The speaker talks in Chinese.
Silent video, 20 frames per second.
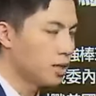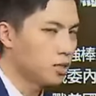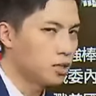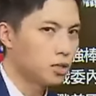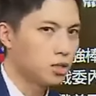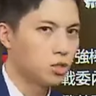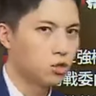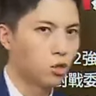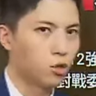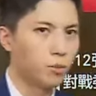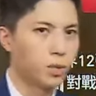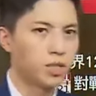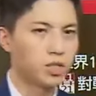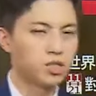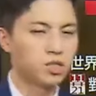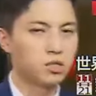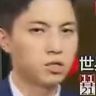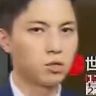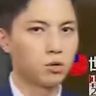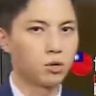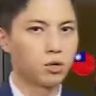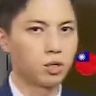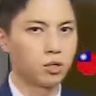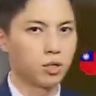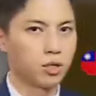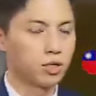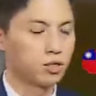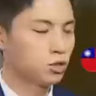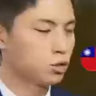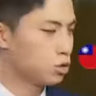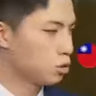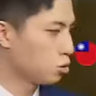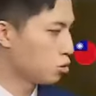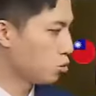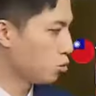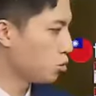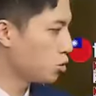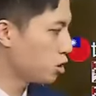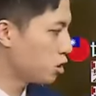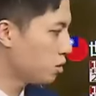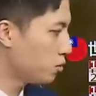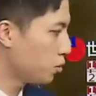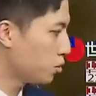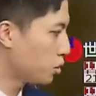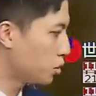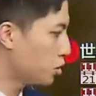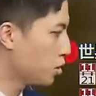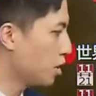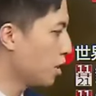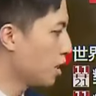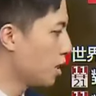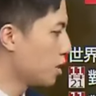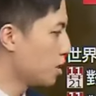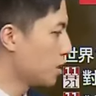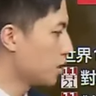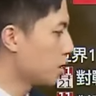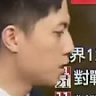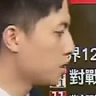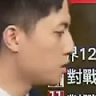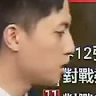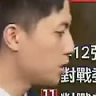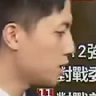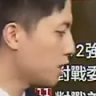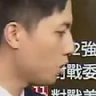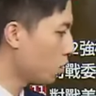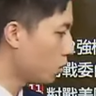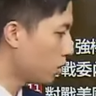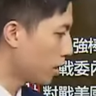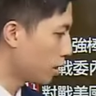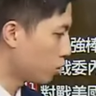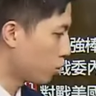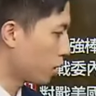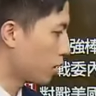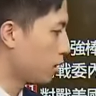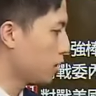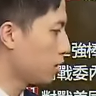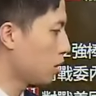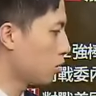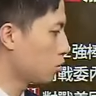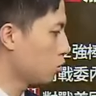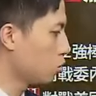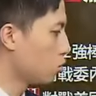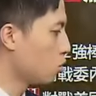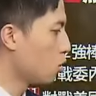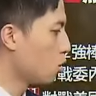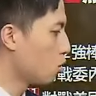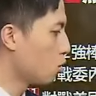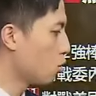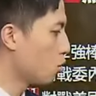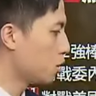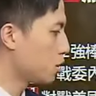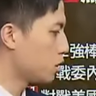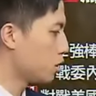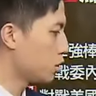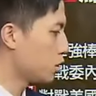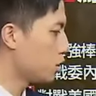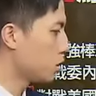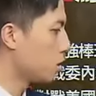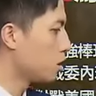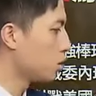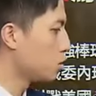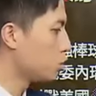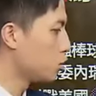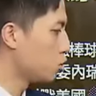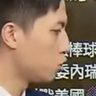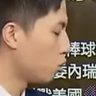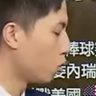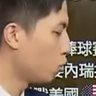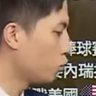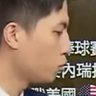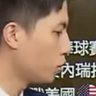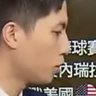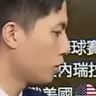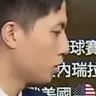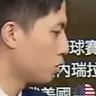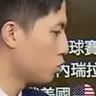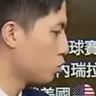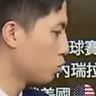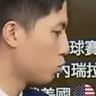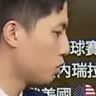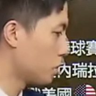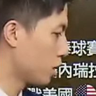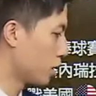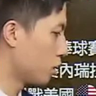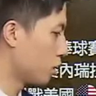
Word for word: 因此，球迷就是有可能就指出，是不是这个教练团的调度，或者是球员的组